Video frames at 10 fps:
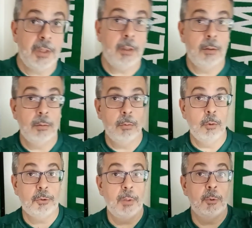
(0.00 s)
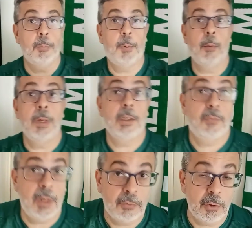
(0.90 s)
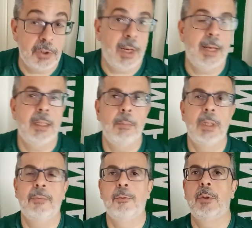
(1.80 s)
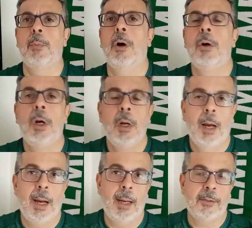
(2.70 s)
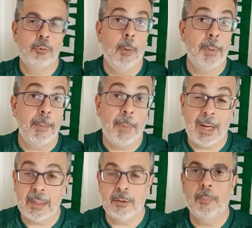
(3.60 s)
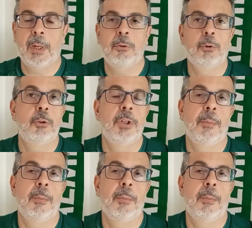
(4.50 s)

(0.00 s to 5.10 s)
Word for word: e o time do Palmeiras fez hoje na academia de futebol a sua preparação para o jogo de